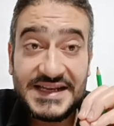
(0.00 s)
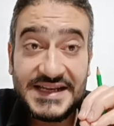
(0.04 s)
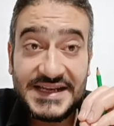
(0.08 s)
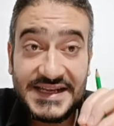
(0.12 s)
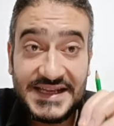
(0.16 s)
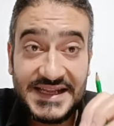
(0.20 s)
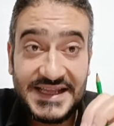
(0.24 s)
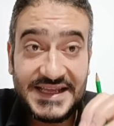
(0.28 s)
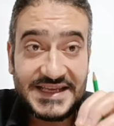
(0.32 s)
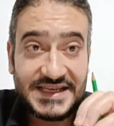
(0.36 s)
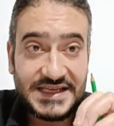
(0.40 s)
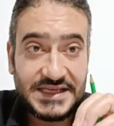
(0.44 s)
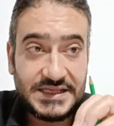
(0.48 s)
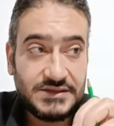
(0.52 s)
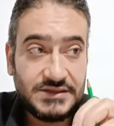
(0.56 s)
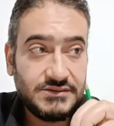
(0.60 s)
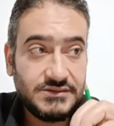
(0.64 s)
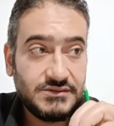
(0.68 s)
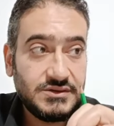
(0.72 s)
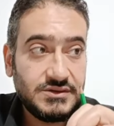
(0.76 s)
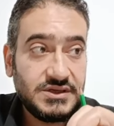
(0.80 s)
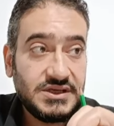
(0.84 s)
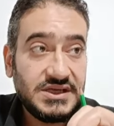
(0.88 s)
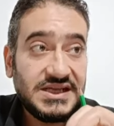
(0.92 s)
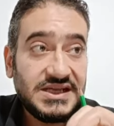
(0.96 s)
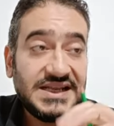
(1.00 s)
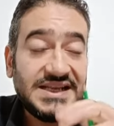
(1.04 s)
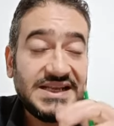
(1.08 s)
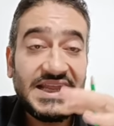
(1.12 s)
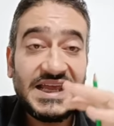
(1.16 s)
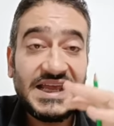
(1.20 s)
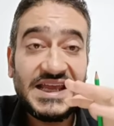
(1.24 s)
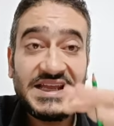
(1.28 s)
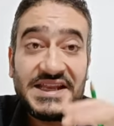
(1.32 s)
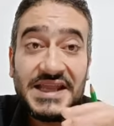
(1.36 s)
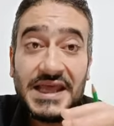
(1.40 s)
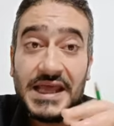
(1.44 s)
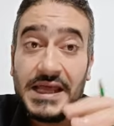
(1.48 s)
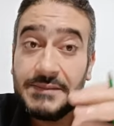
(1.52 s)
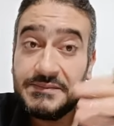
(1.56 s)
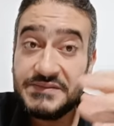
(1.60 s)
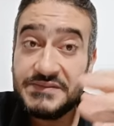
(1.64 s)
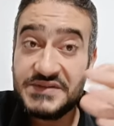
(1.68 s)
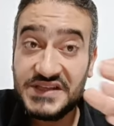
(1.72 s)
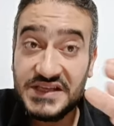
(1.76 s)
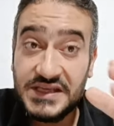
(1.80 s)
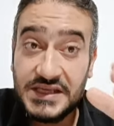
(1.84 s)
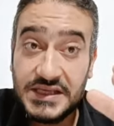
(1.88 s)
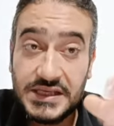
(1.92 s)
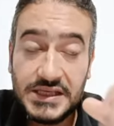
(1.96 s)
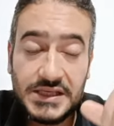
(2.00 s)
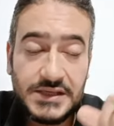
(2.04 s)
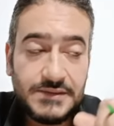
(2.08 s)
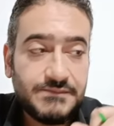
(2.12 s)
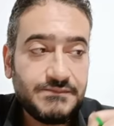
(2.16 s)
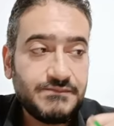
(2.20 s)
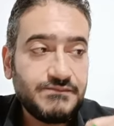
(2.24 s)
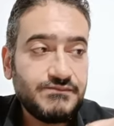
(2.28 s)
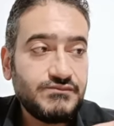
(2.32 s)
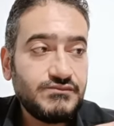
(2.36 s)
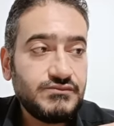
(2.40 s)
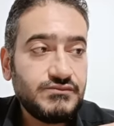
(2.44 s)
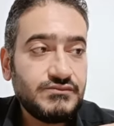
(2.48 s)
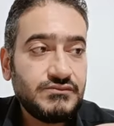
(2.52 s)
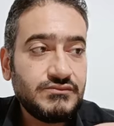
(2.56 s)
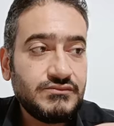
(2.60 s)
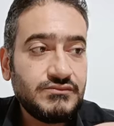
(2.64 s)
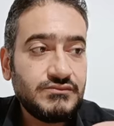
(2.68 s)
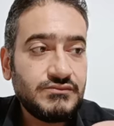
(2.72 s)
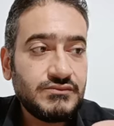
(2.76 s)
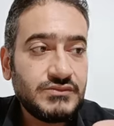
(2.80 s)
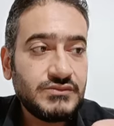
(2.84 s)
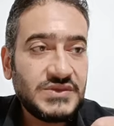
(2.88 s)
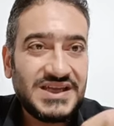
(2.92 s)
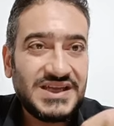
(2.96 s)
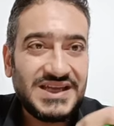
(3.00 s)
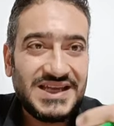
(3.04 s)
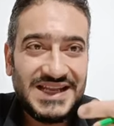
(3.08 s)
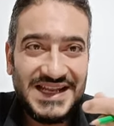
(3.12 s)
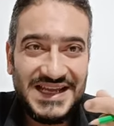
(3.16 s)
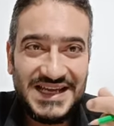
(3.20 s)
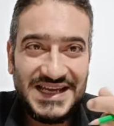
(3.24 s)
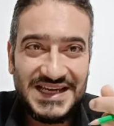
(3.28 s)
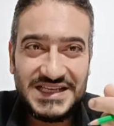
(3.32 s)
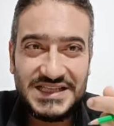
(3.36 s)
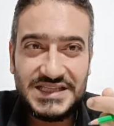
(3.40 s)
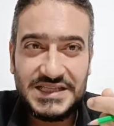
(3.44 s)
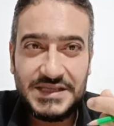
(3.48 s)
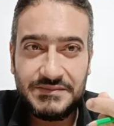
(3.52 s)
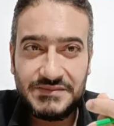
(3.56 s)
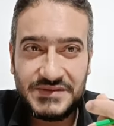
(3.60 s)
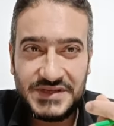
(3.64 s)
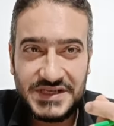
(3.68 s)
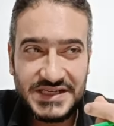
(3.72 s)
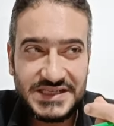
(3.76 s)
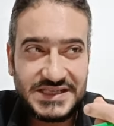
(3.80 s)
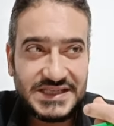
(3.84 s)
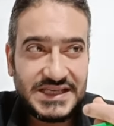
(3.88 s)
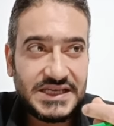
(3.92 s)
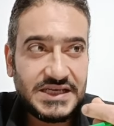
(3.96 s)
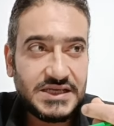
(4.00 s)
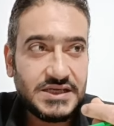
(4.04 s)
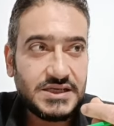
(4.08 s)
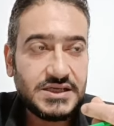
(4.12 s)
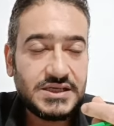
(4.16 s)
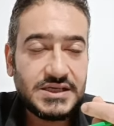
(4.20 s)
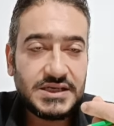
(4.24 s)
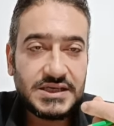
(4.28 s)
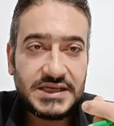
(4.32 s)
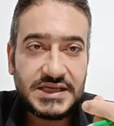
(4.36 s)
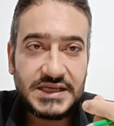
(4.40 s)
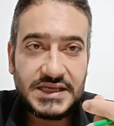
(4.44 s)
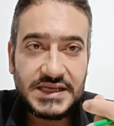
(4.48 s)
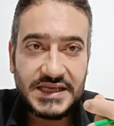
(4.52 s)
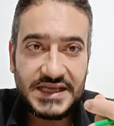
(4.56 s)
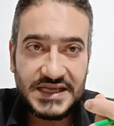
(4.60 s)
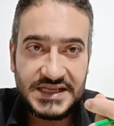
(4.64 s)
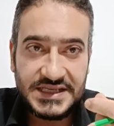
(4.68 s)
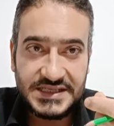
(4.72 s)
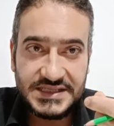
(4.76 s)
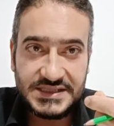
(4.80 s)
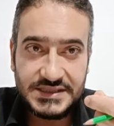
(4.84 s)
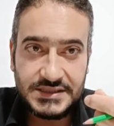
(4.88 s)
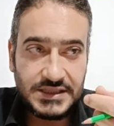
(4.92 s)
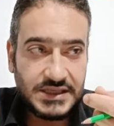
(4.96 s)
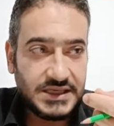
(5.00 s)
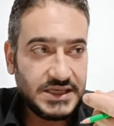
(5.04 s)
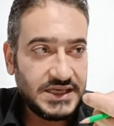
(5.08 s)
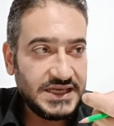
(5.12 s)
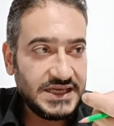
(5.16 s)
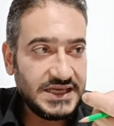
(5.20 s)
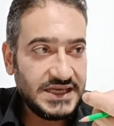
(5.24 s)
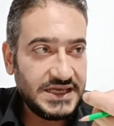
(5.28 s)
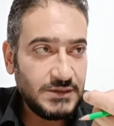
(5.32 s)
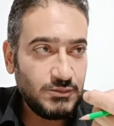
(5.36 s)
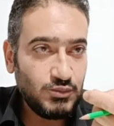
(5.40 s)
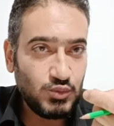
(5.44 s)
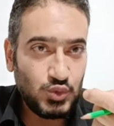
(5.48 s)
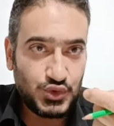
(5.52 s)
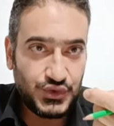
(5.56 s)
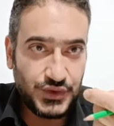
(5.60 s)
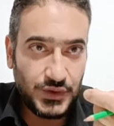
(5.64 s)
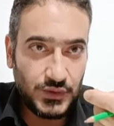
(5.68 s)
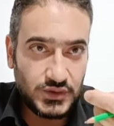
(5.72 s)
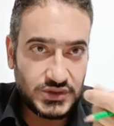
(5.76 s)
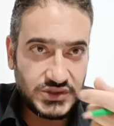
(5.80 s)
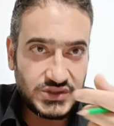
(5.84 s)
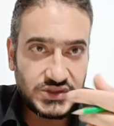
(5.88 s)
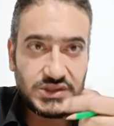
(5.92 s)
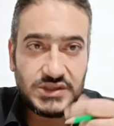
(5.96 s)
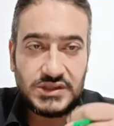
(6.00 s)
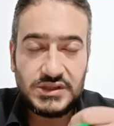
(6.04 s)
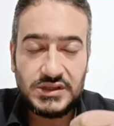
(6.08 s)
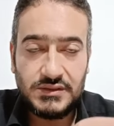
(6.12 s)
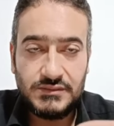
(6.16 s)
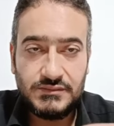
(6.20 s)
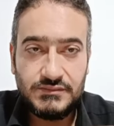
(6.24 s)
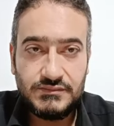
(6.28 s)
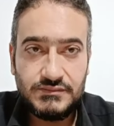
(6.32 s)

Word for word: لكن لقيناها بتيجي الحدة بتاعتها كانت متوسطة